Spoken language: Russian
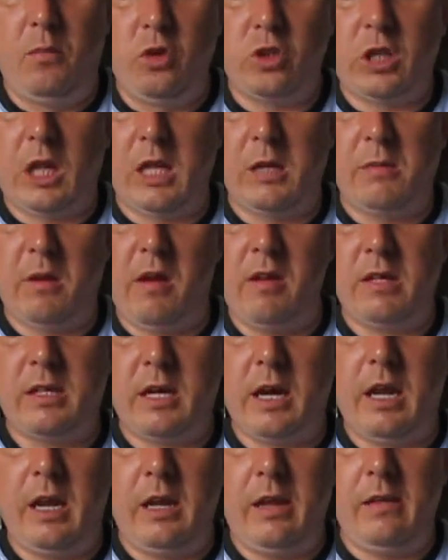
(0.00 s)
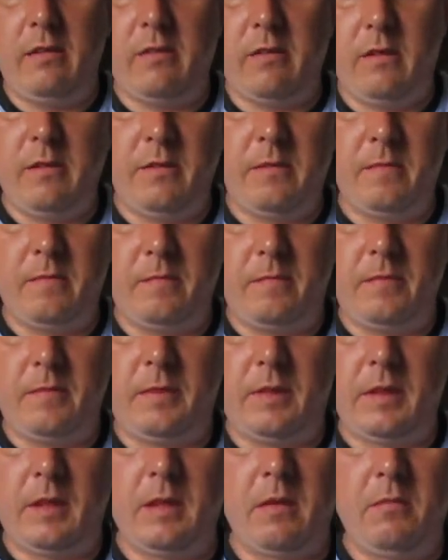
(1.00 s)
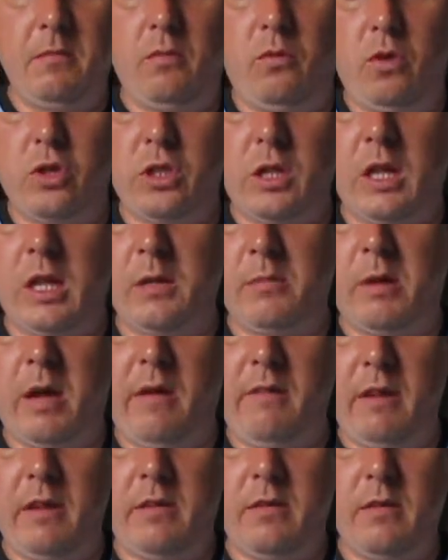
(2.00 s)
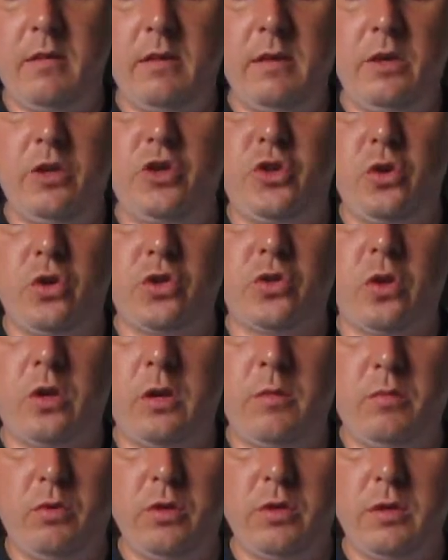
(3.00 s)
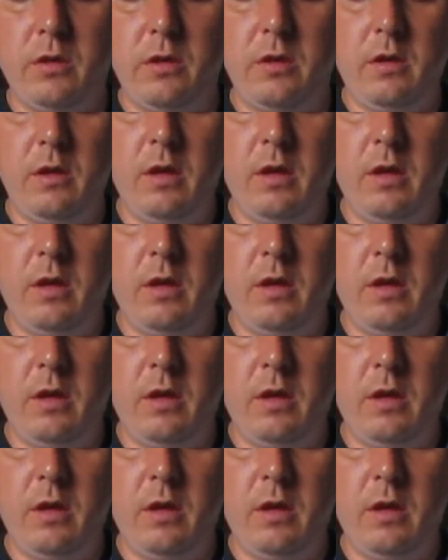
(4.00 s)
Можно добавить корицы, можно добавить еще что-нибудь.